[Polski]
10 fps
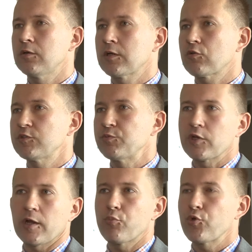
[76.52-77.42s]
jakoś zbyt
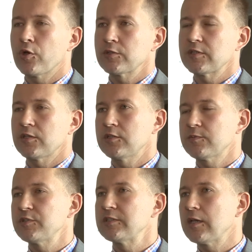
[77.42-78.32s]
krępujące i
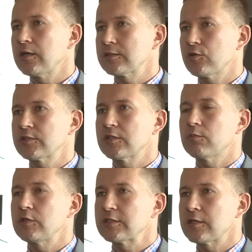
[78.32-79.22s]
zbyt zniechęcające dla
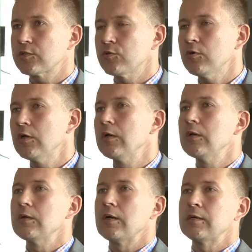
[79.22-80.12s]
biznesu,
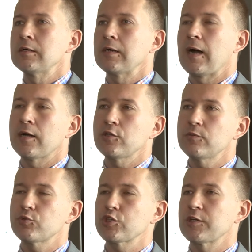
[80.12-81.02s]
ani
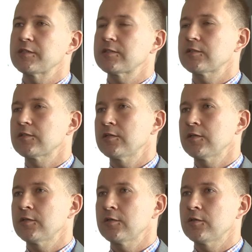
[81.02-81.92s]
przez
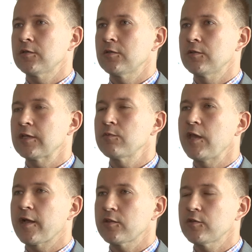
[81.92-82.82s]

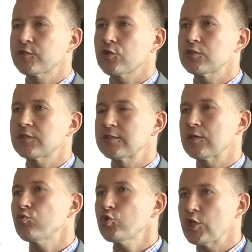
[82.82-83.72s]
nadmierny wzrost
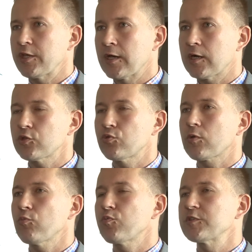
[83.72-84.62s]
zadłużenia, który
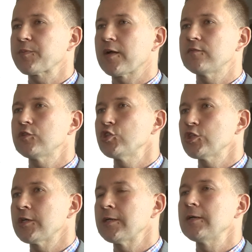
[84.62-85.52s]
mógłby sprawić,
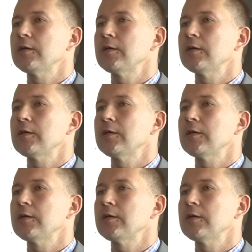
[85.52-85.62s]
że